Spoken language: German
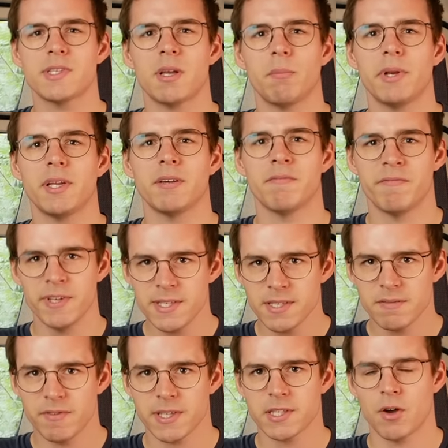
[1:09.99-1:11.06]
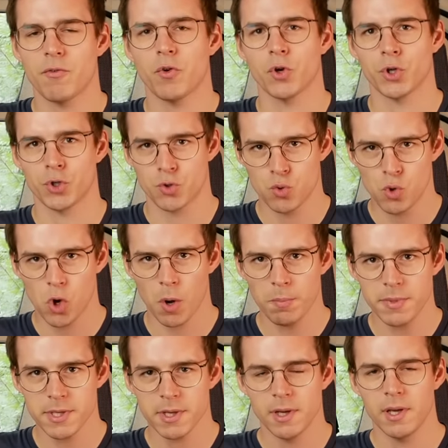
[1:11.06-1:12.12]
damit ihr wisst, was auf euch
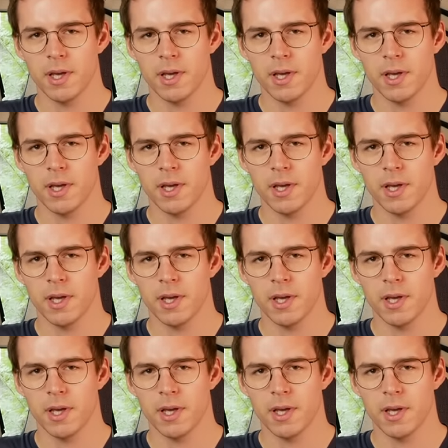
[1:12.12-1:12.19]
zukommt.